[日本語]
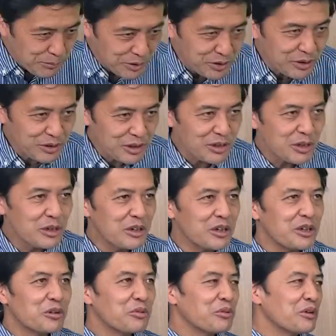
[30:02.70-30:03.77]
またねなん
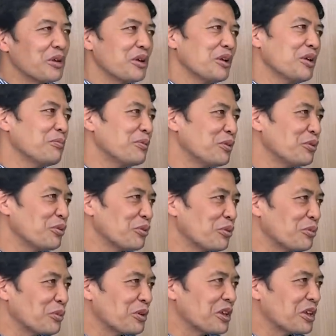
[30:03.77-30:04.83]
かいろんな
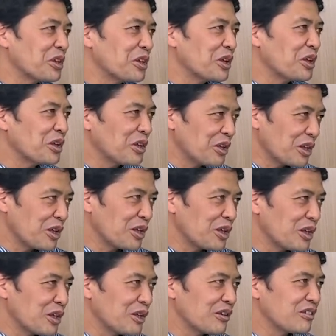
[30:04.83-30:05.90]
エピソードも聞きたいん
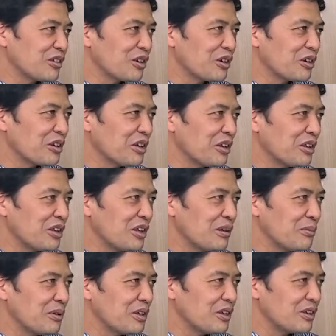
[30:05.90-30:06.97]
で「はい、酒台
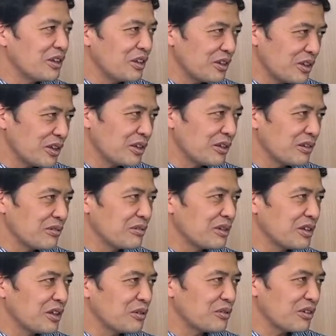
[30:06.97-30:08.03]
TV」にぜひ
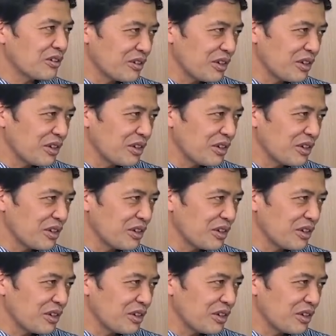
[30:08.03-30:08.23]
来てくだ